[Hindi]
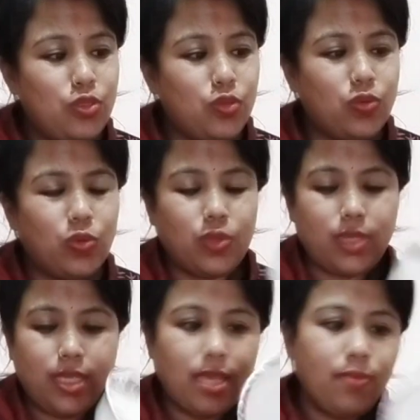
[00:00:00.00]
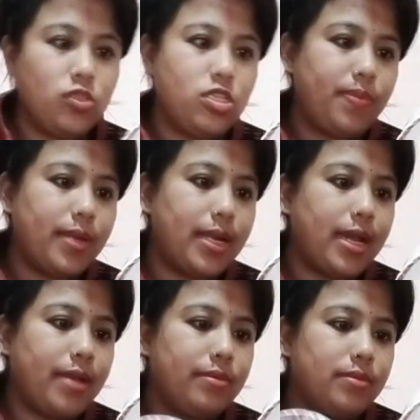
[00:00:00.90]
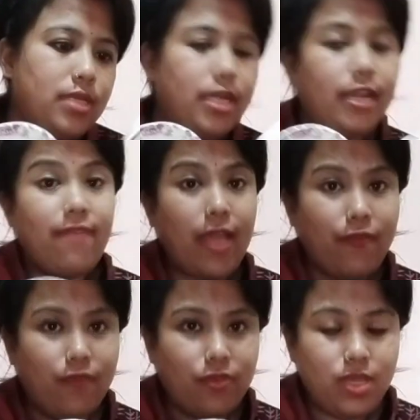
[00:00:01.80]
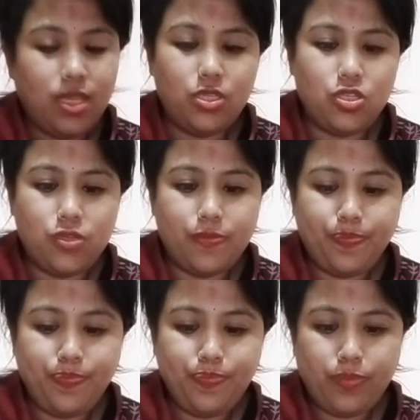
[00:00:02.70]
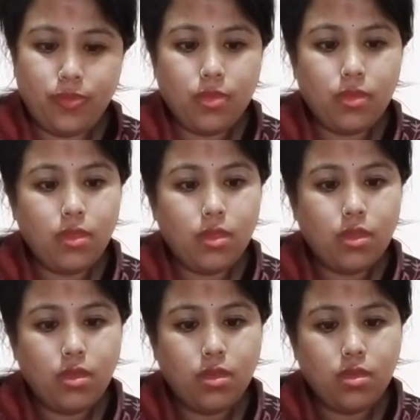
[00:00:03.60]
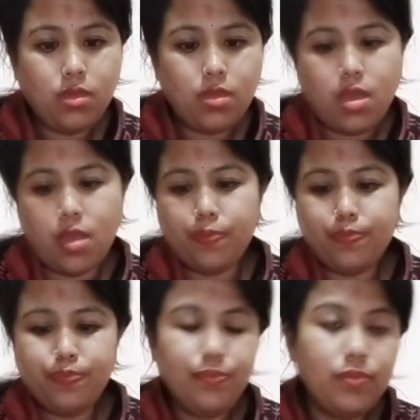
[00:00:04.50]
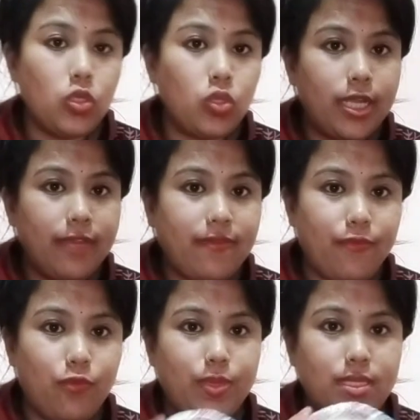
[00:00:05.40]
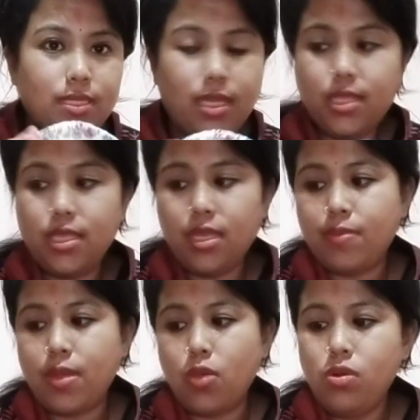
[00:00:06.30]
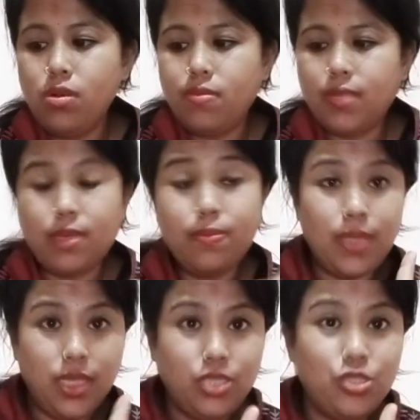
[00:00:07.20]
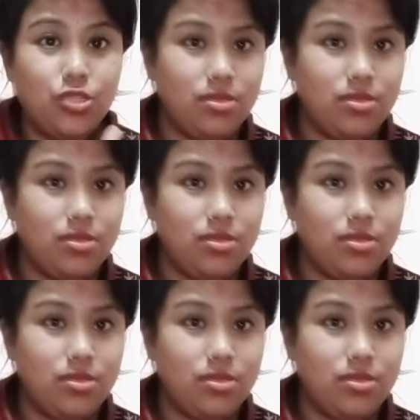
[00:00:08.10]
तो ये मुझे पड़ा थर्टी फाइव ईच हाँ तो थर्टी फाइव रुपीज़ के ये तीन बाउल मतलब ईच